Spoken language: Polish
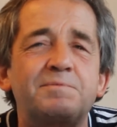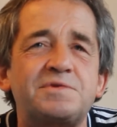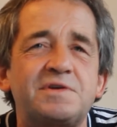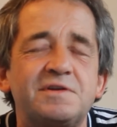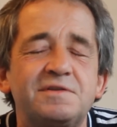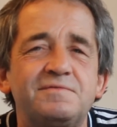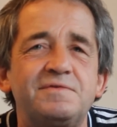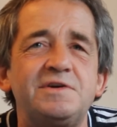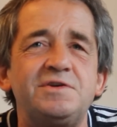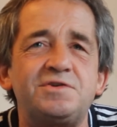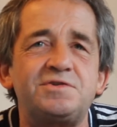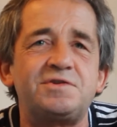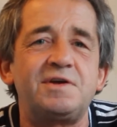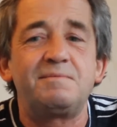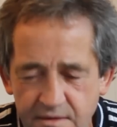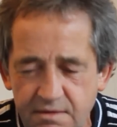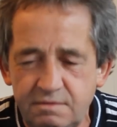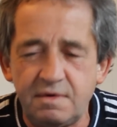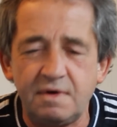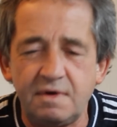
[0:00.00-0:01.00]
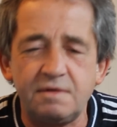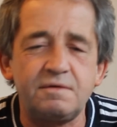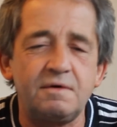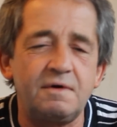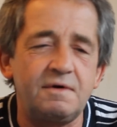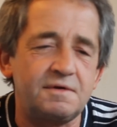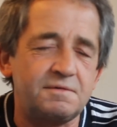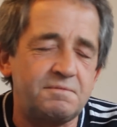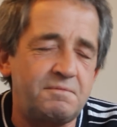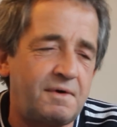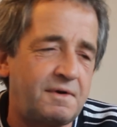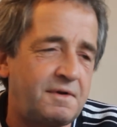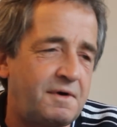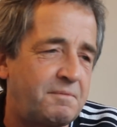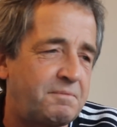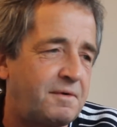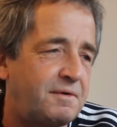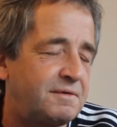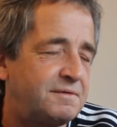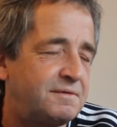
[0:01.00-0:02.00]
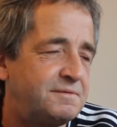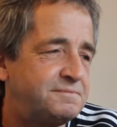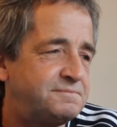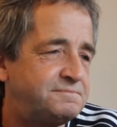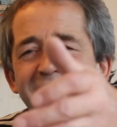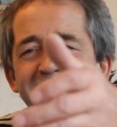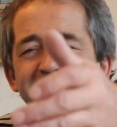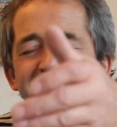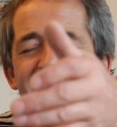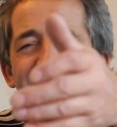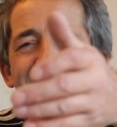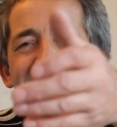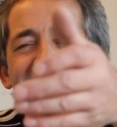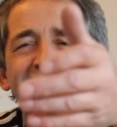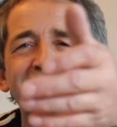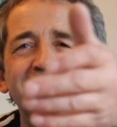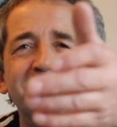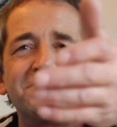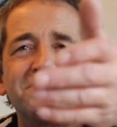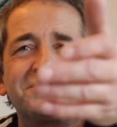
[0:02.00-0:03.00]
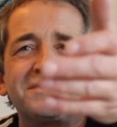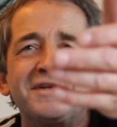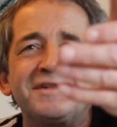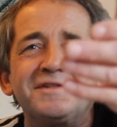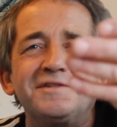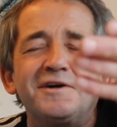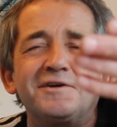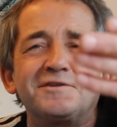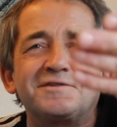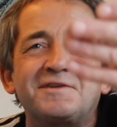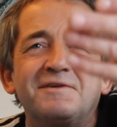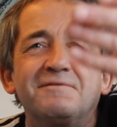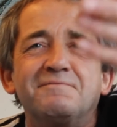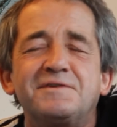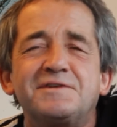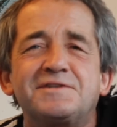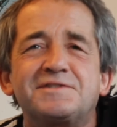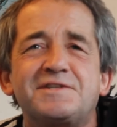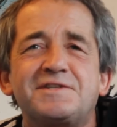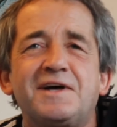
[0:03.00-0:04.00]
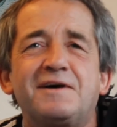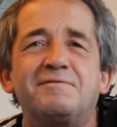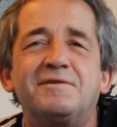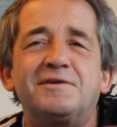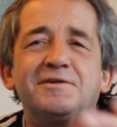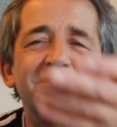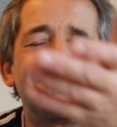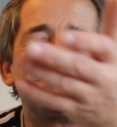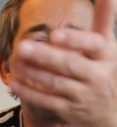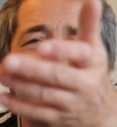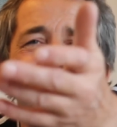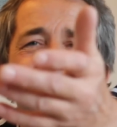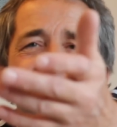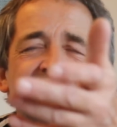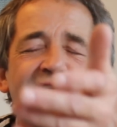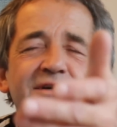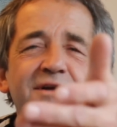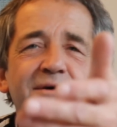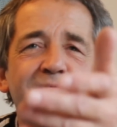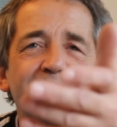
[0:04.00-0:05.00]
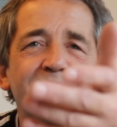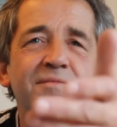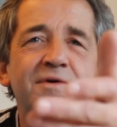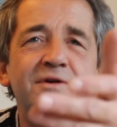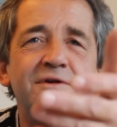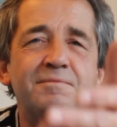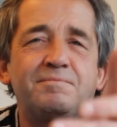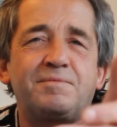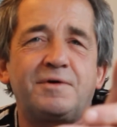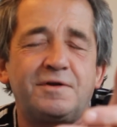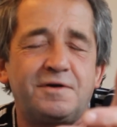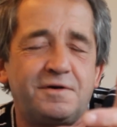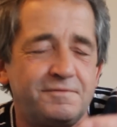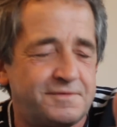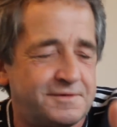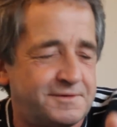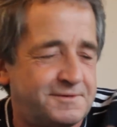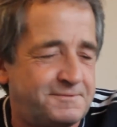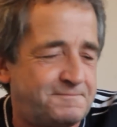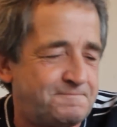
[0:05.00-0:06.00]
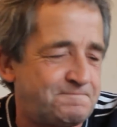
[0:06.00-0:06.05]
przed wyjściem. Gdzie to jest monopol? Ma pan tu przed nosem wystawę, no tu jest sklep monopolowy.